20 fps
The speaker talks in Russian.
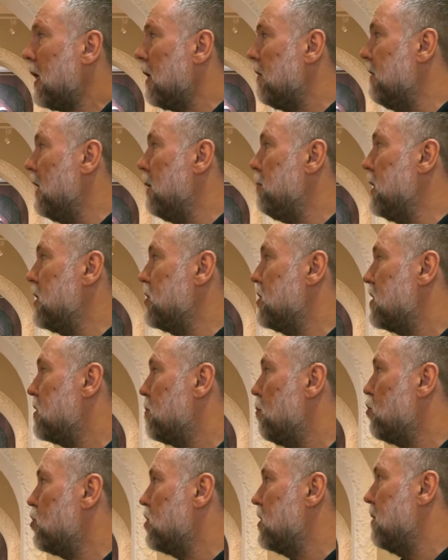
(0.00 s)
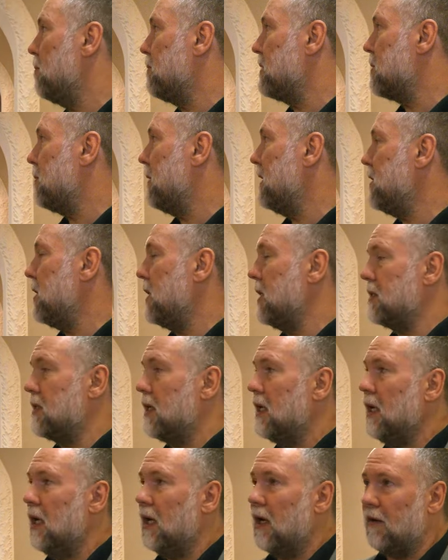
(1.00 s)
вы опять же сможете
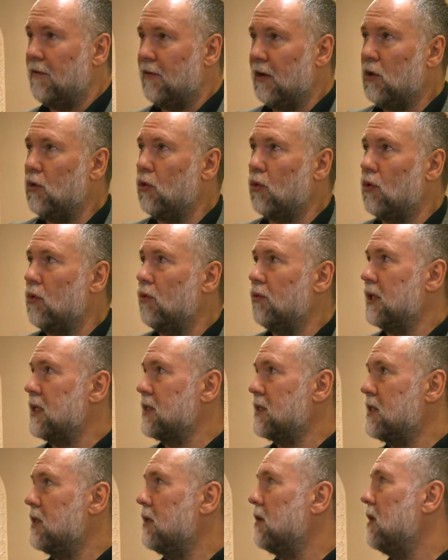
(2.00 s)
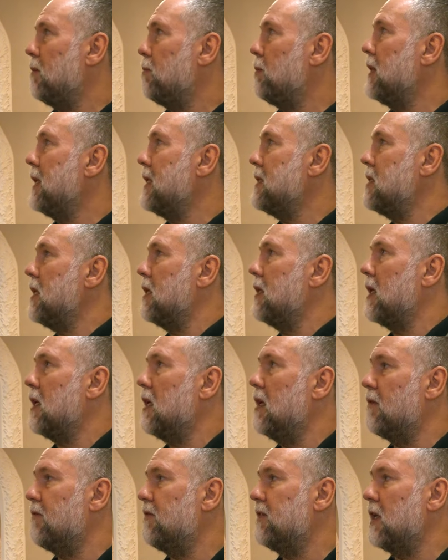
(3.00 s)
посмотреть, вокруг у нас целая полоса
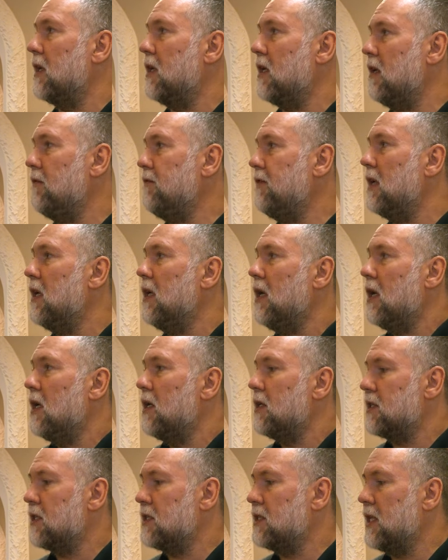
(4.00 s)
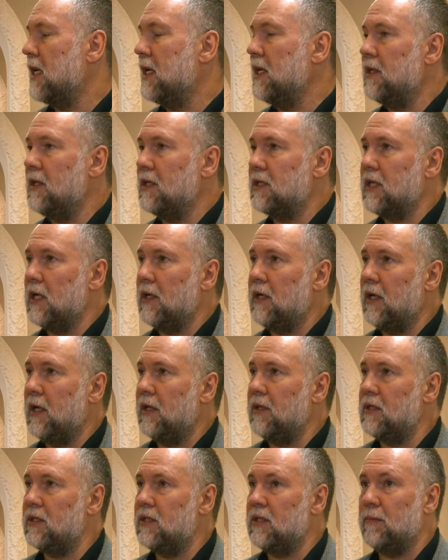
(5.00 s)
таких фотографий. Состояние
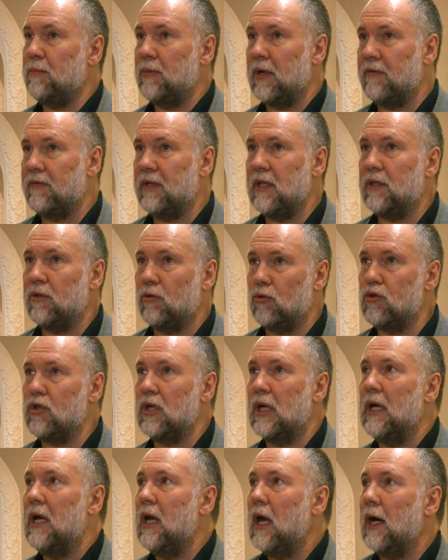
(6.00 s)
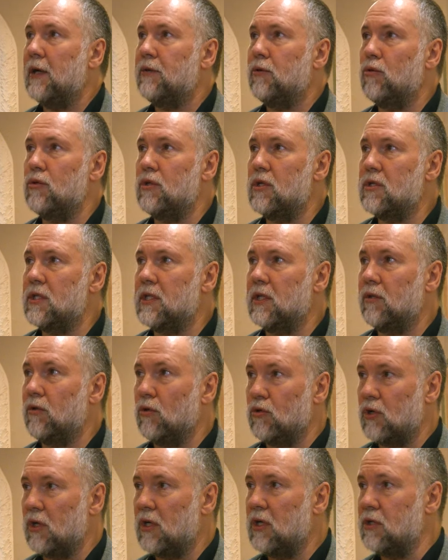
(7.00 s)
сохранности, правда, это уже относится
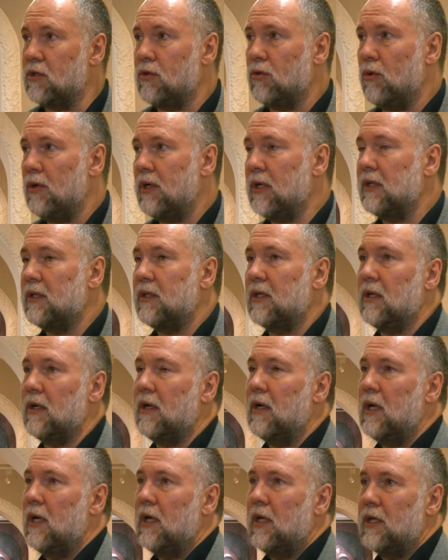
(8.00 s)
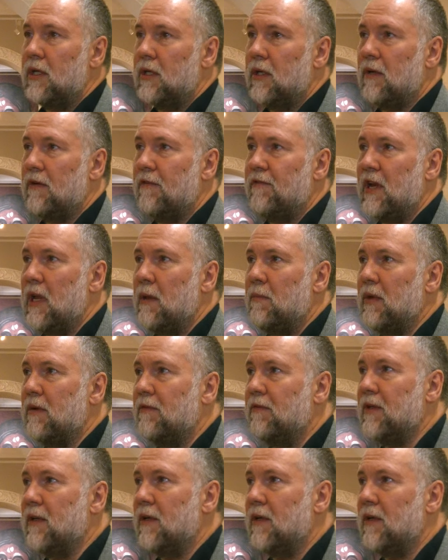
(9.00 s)
тоже к истории. Это э, время